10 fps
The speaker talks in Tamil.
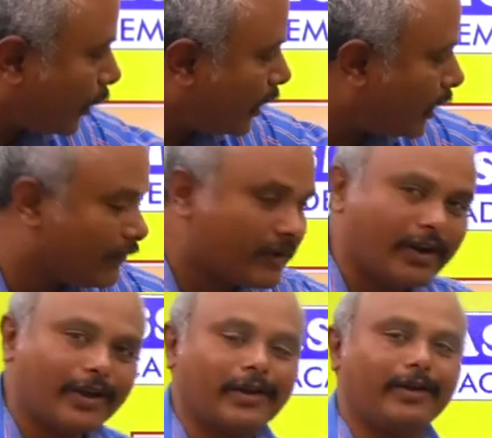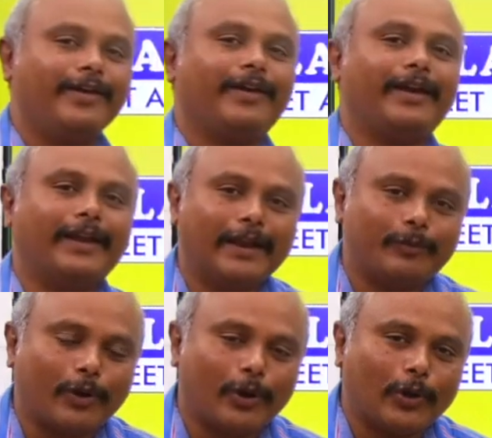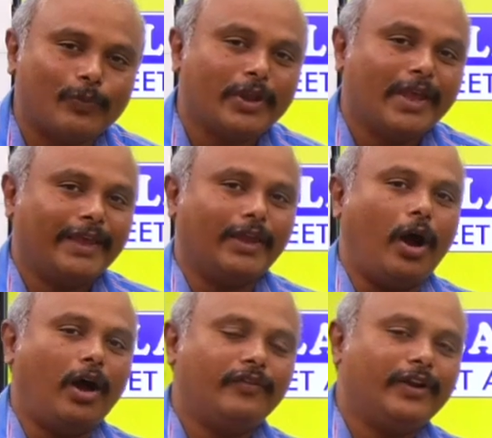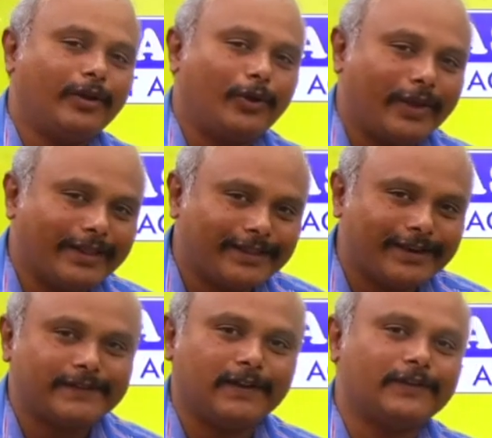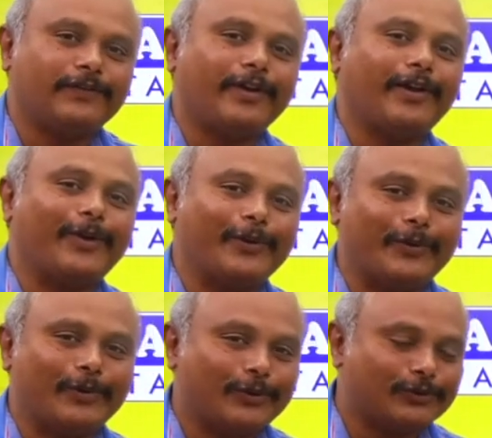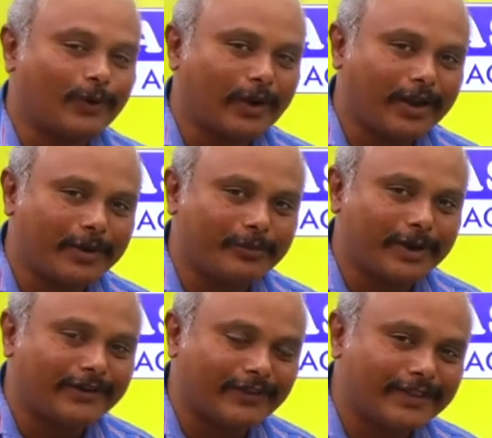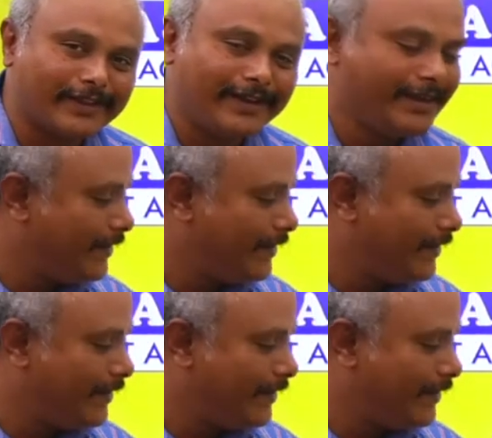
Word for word: டுவெல் லெவனில் கண்டக்ட் பண்ணோம் யார் வேணாலும் எந்த ரிசல்ட்ஸ் வேணாலும் சொல்லலாம் பட் வந்து